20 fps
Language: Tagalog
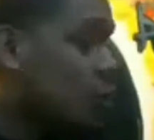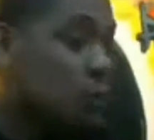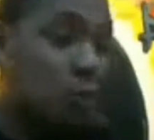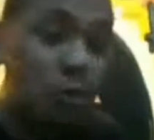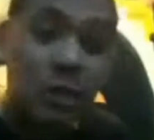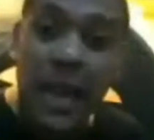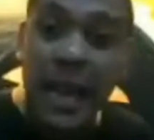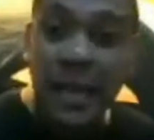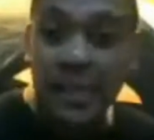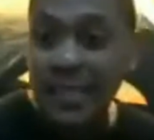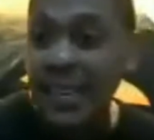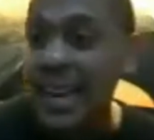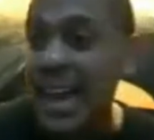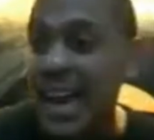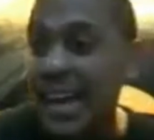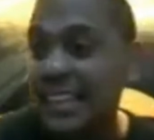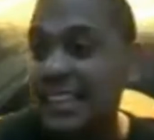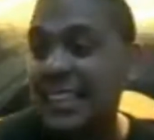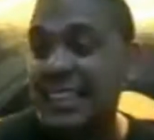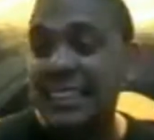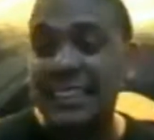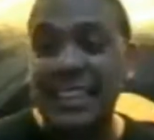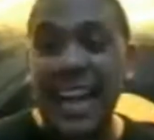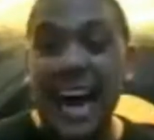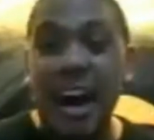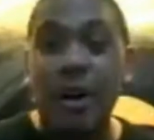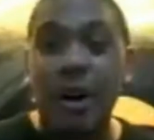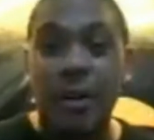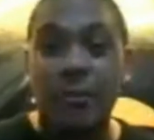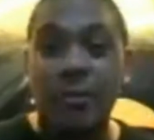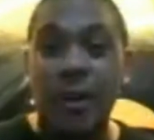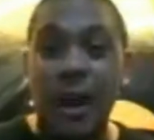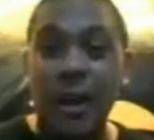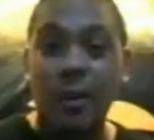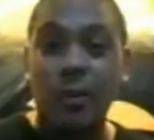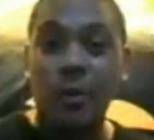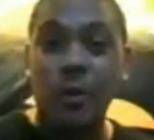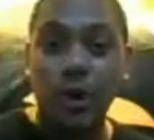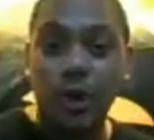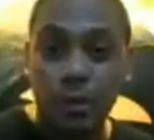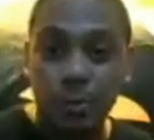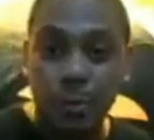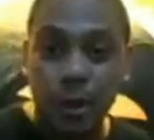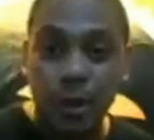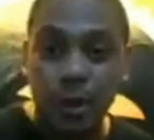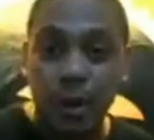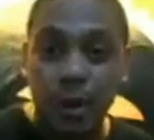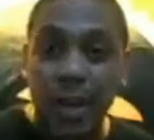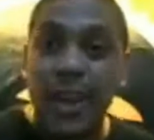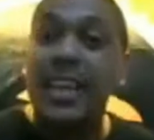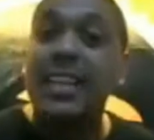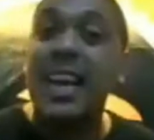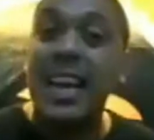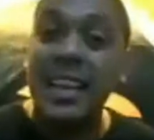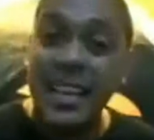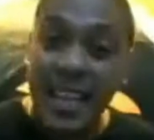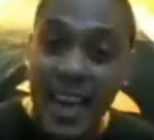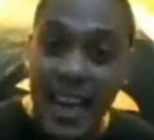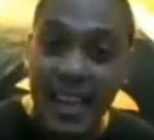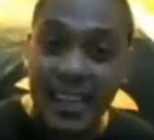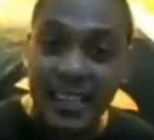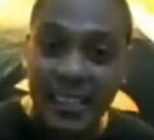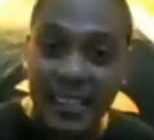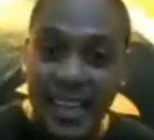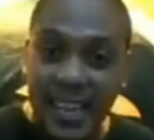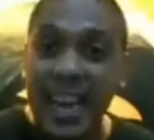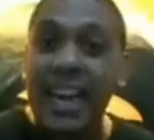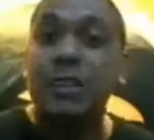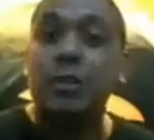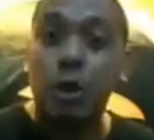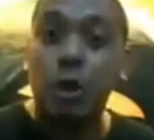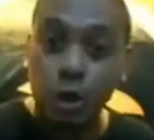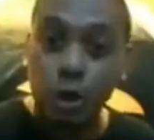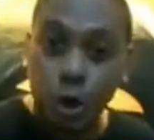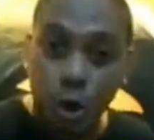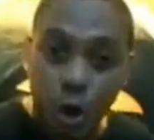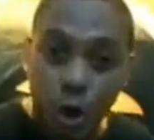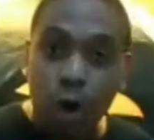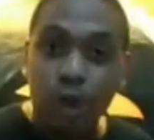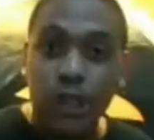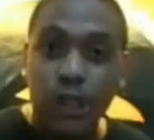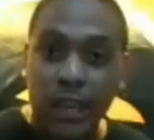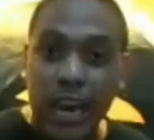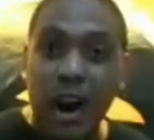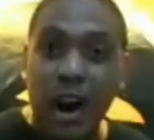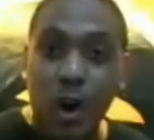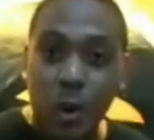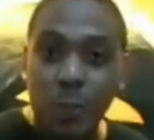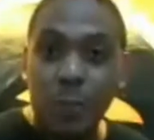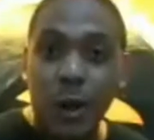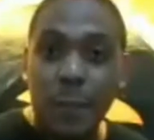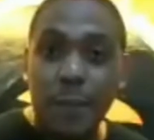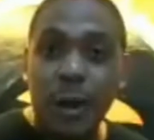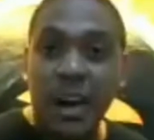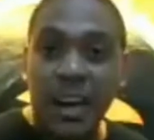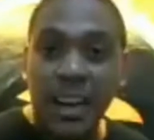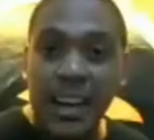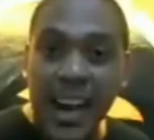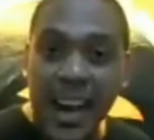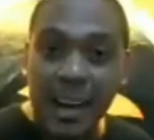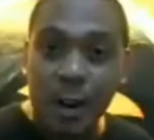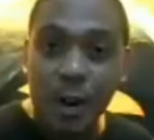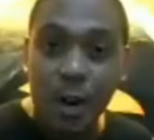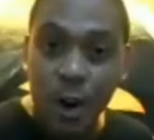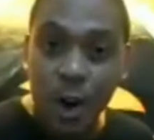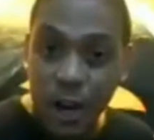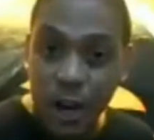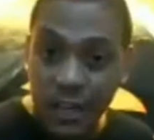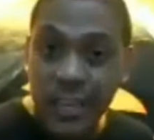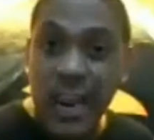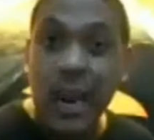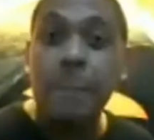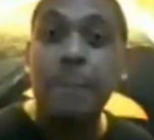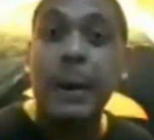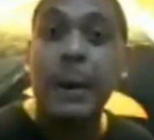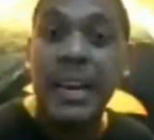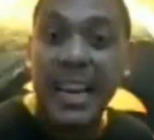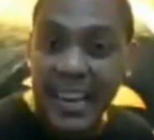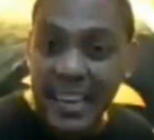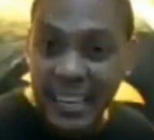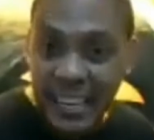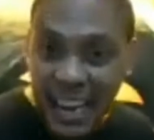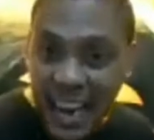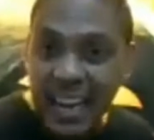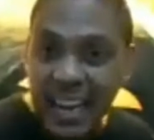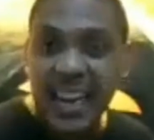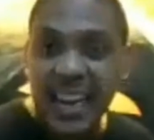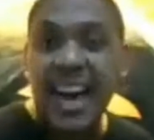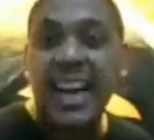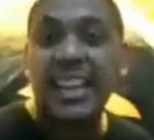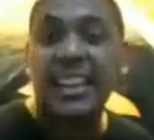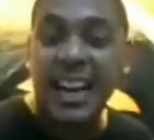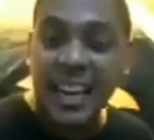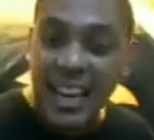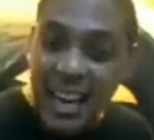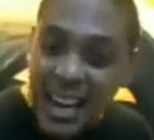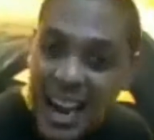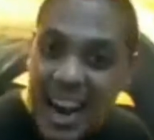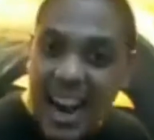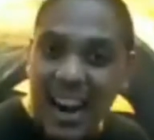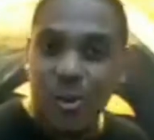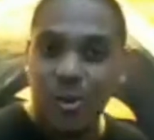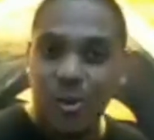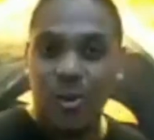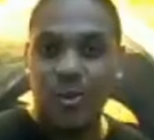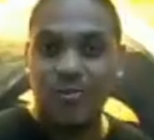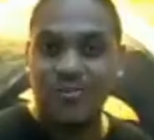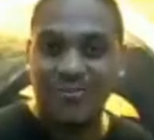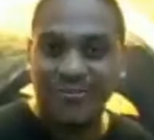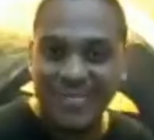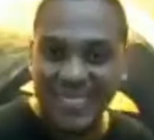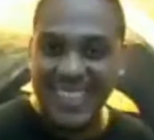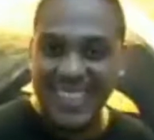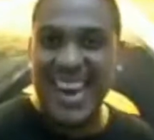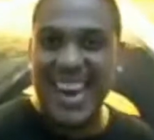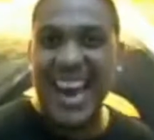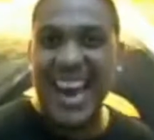Sa, sa buong ta sa lahat ng tao at followers mo na yes, totoo si Kahombre Makagago, nagpalaglag nga talaga ako.